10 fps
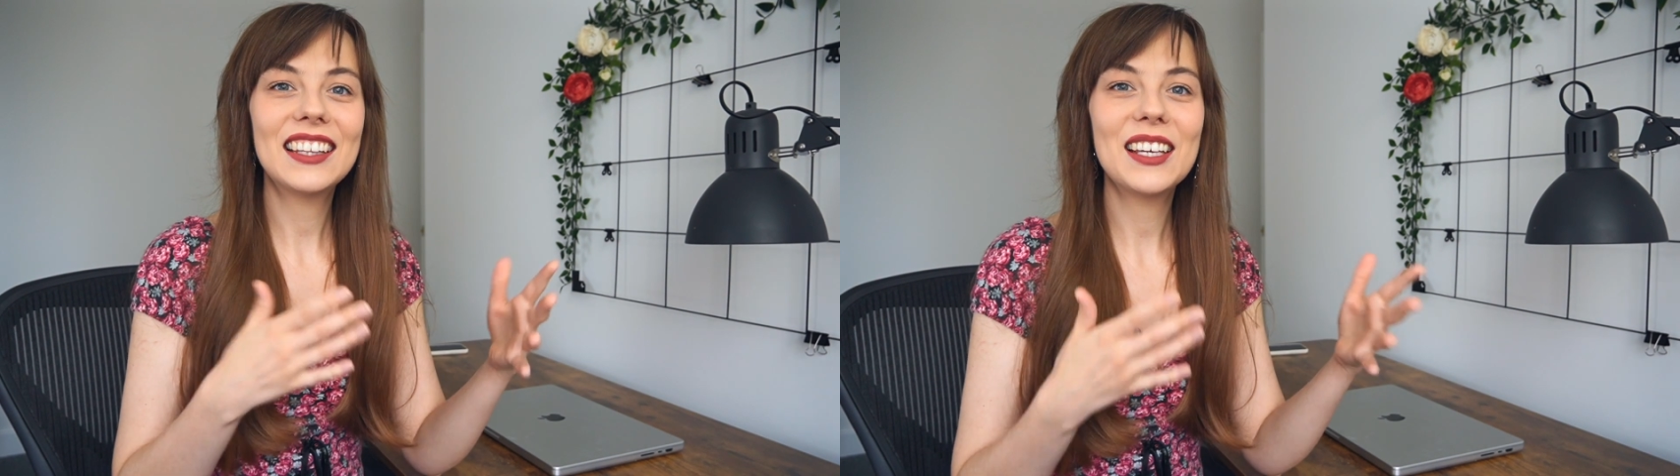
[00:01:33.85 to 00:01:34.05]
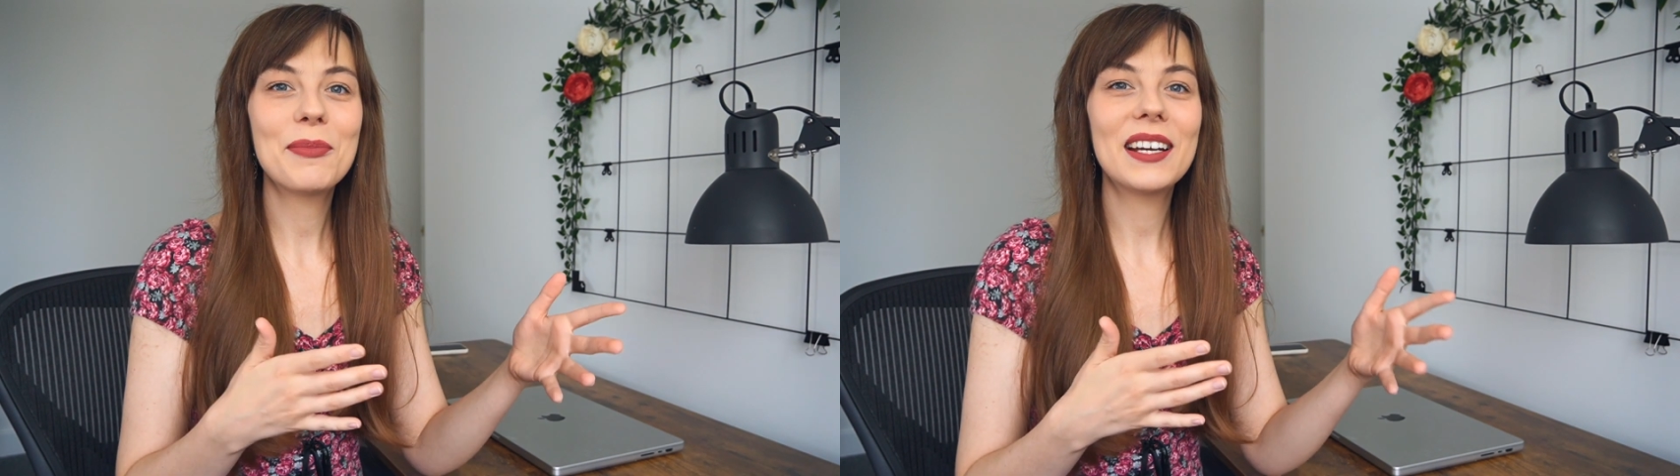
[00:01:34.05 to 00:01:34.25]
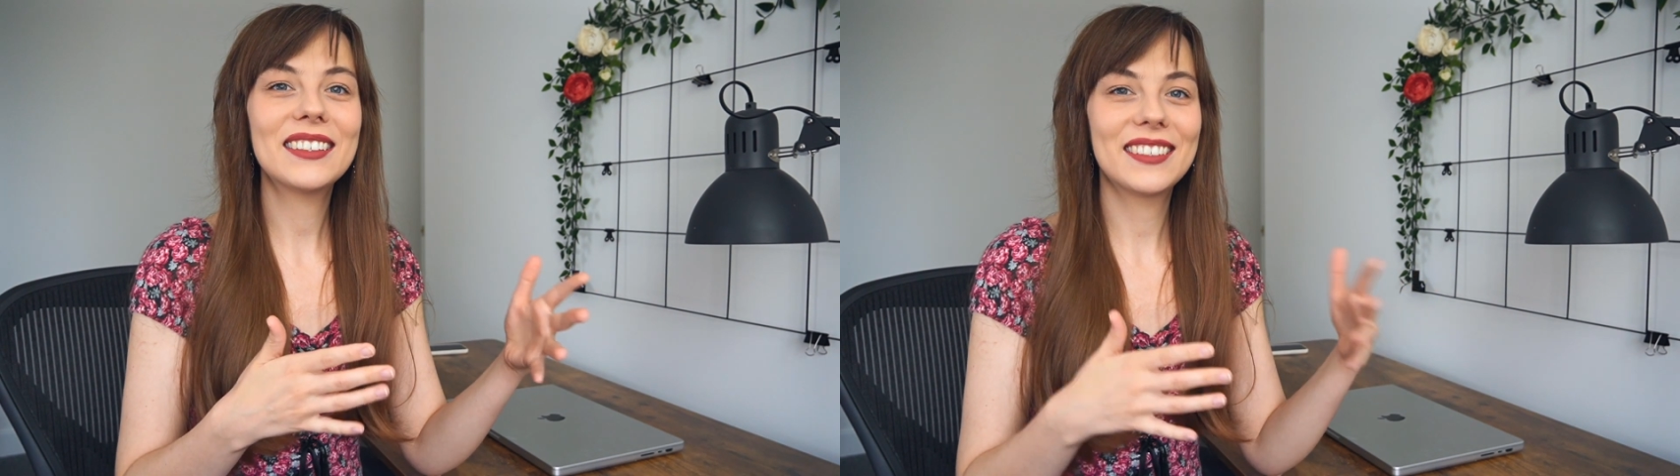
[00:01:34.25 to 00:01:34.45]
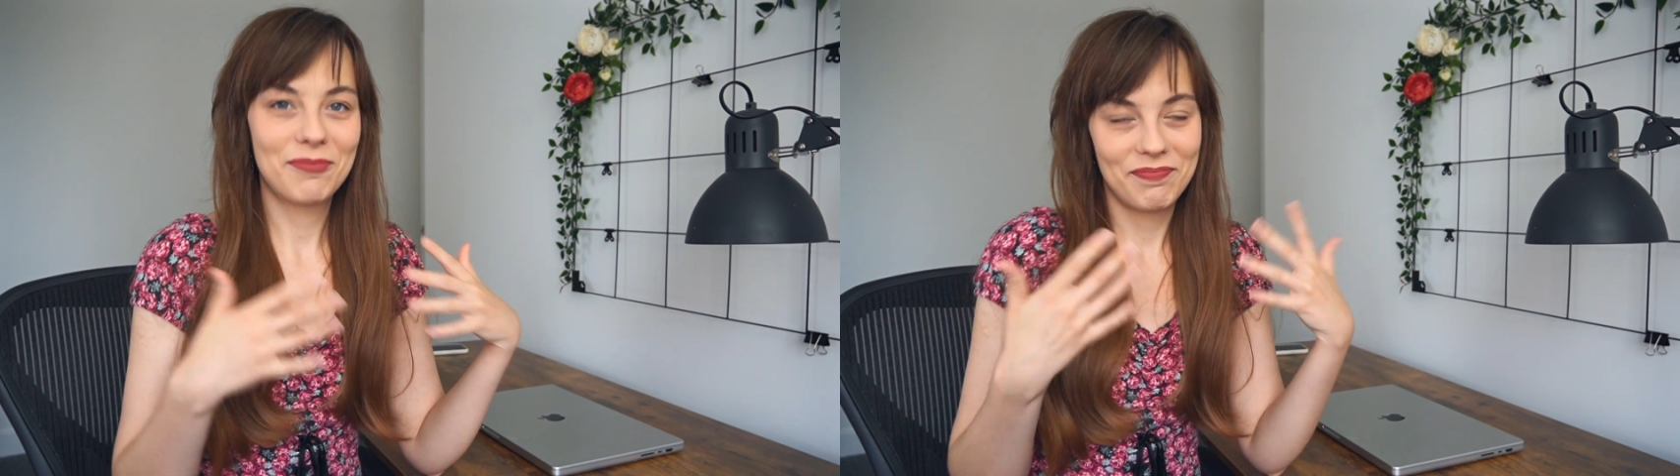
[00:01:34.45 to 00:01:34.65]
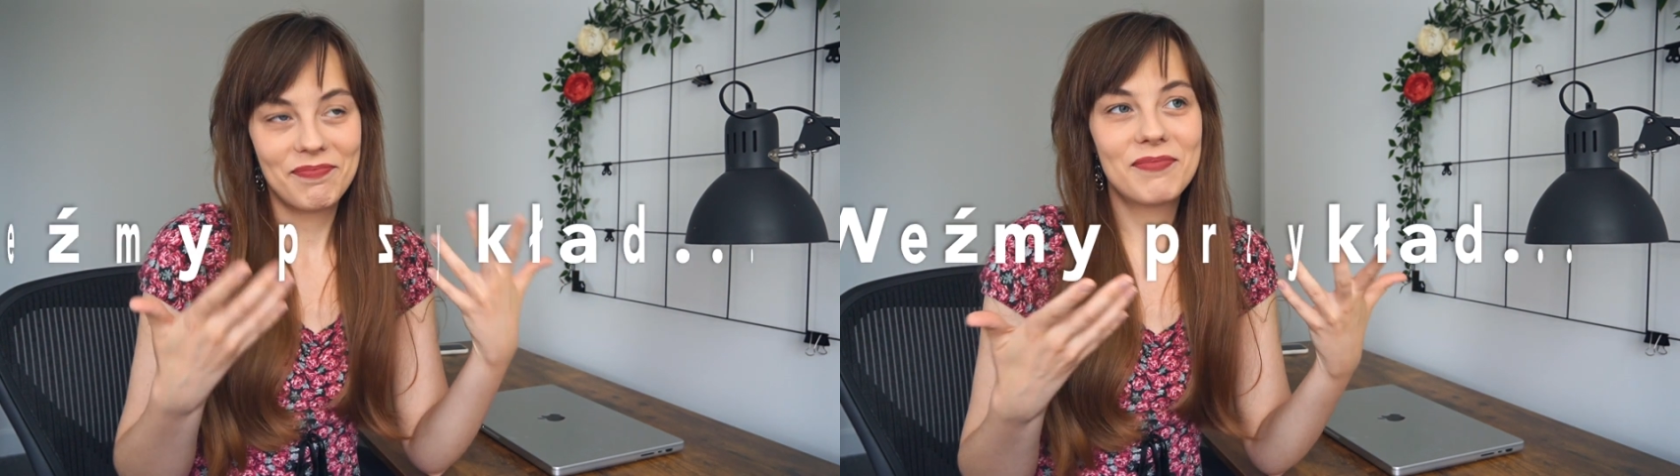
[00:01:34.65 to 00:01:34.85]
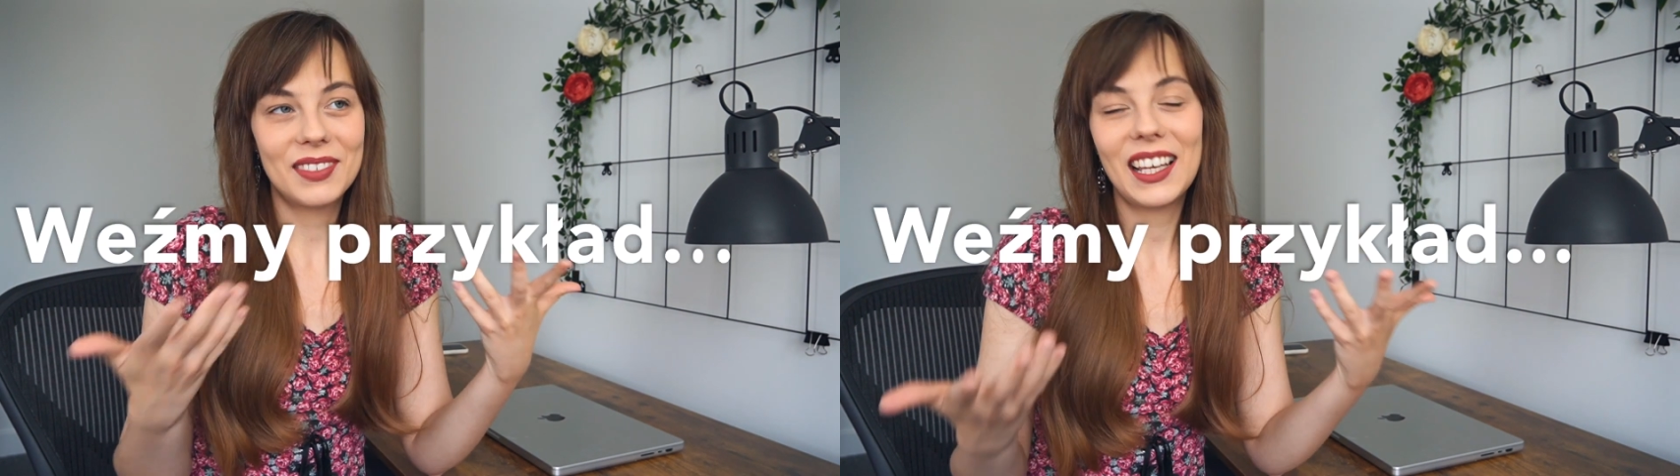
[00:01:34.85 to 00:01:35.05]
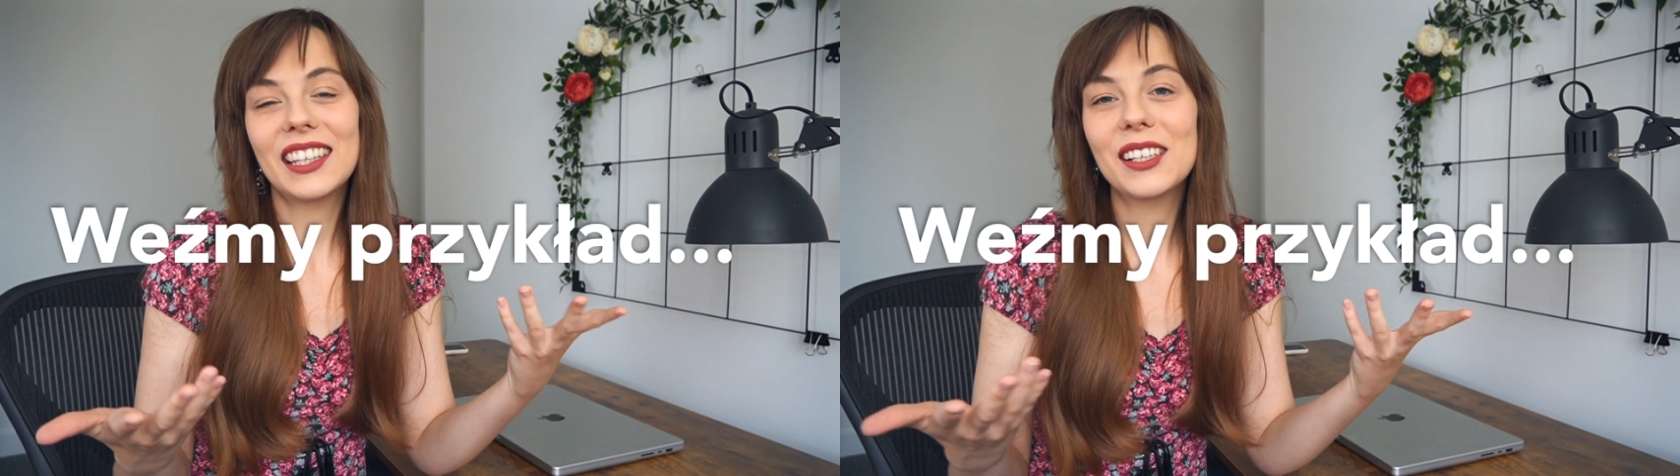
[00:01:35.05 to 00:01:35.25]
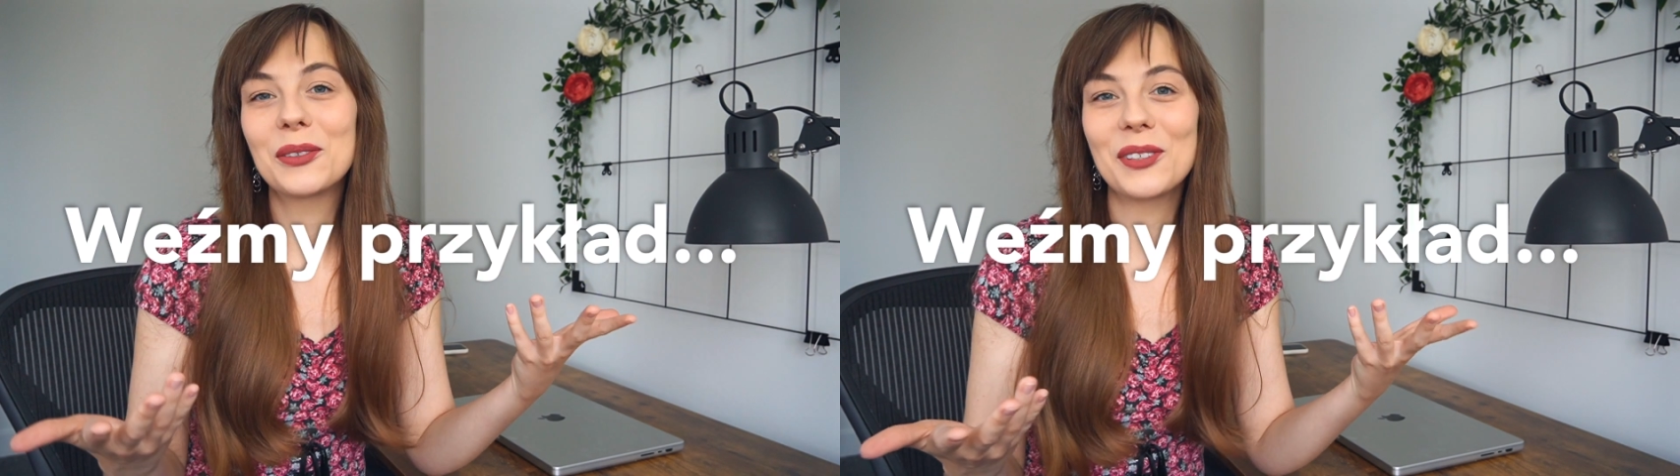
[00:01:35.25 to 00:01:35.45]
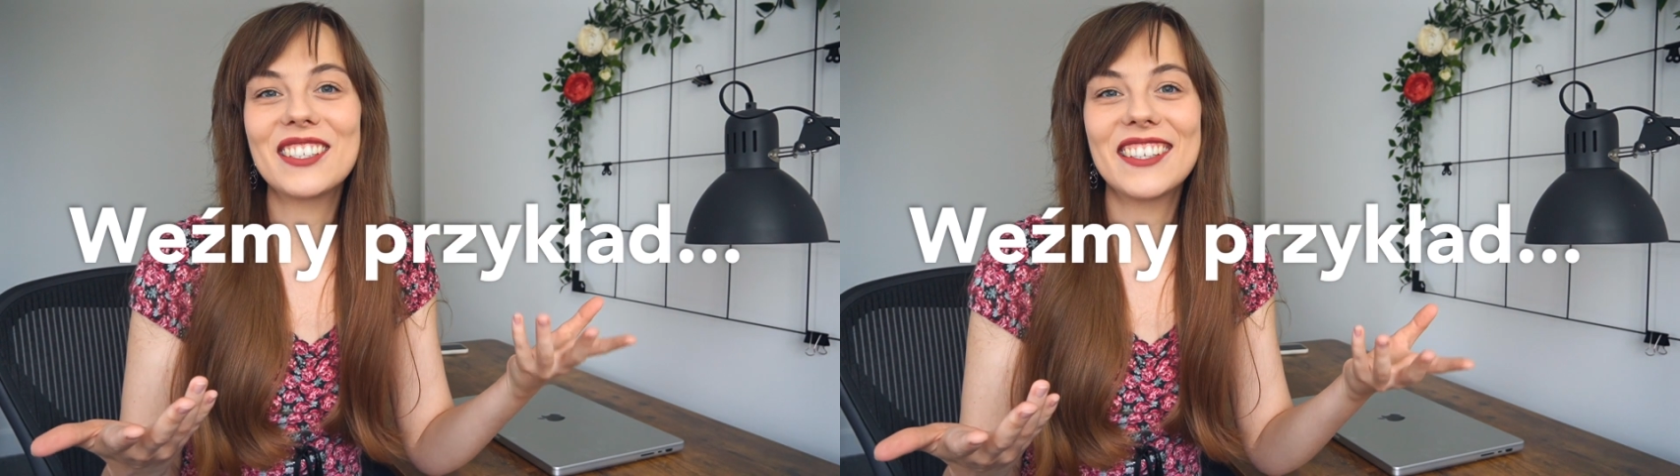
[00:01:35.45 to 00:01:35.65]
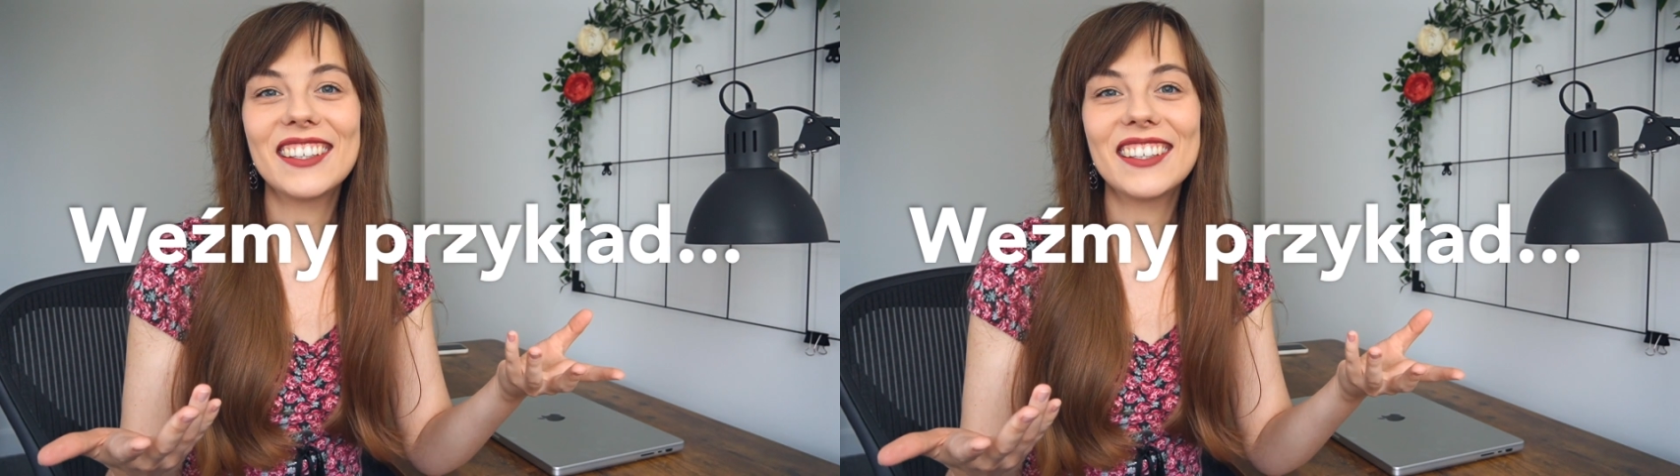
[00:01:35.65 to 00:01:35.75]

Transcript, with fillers: temat taki, który Cię